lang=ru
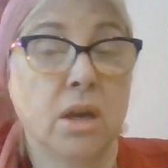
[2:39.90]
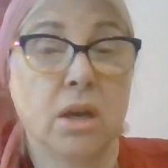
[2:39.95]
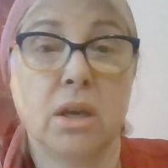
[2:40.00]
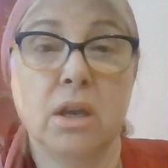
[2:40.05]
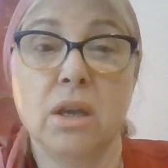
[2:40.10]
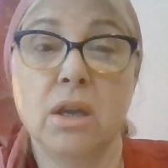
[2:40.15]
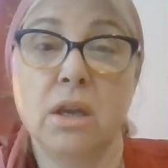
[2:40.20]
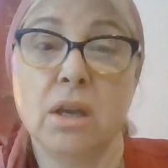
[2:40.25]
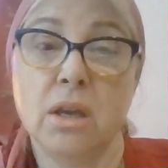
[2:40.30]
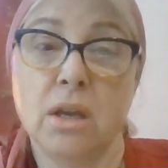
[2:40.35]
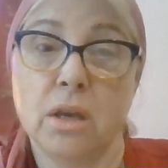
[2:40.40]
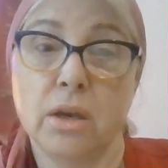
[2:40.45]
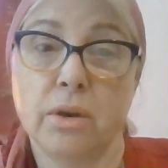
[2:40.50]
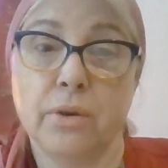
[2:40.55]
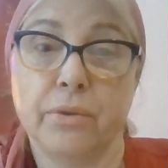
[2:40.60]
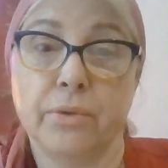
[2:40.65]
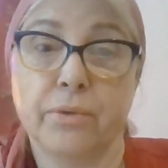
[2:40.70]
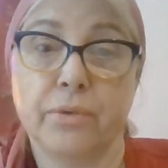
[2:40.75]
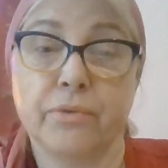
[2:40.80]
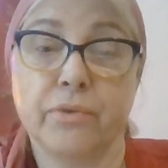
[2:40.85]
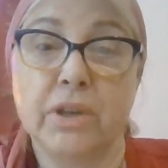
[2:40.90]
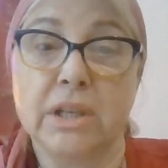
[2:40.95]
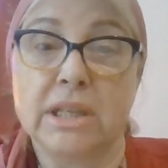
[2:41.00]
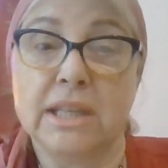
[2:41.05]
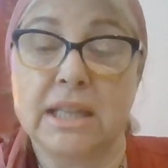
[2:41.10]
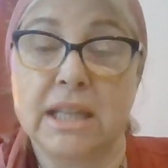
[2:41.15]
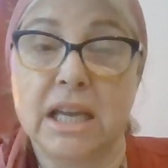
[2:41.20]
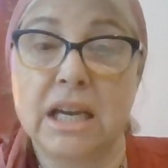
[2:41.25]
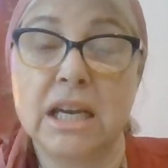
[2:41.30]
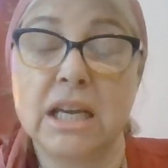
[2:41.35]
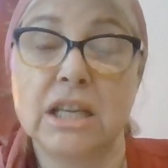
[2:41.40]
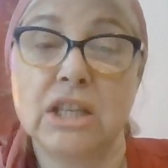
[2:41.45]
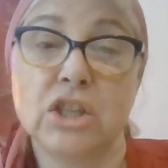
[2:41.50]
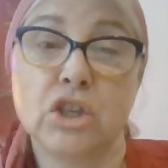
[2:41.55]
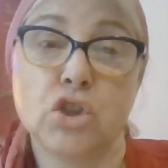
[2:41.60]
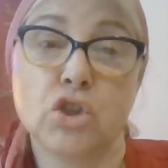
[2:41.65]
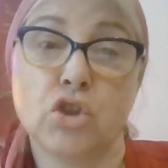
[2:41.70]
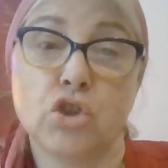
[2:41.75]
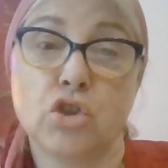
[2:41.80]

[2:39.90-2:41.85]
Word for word: И вы знаете,